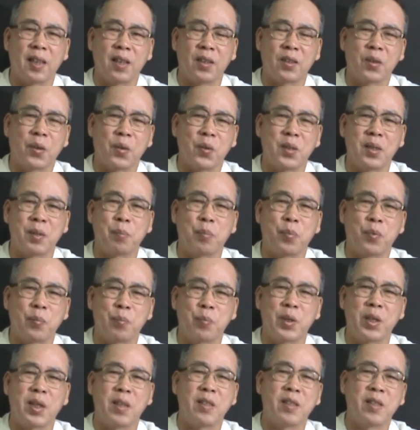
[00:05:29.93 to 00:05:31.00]
老头子不
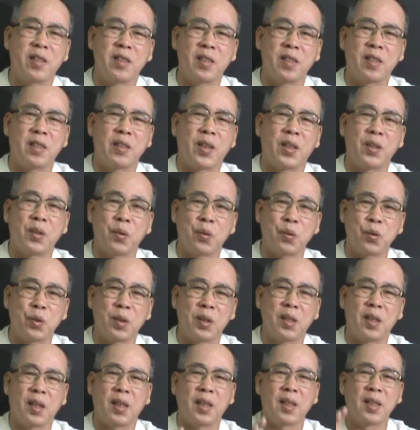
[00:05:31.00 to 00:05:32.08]
不认识字之外，农
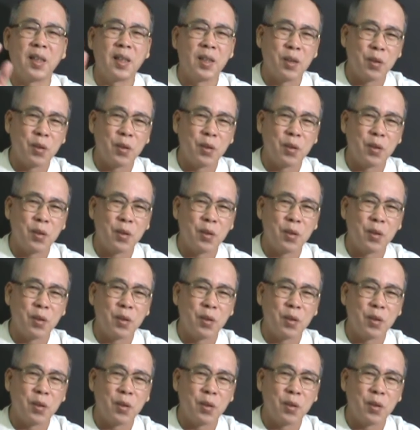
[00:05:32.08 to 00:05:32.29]
村的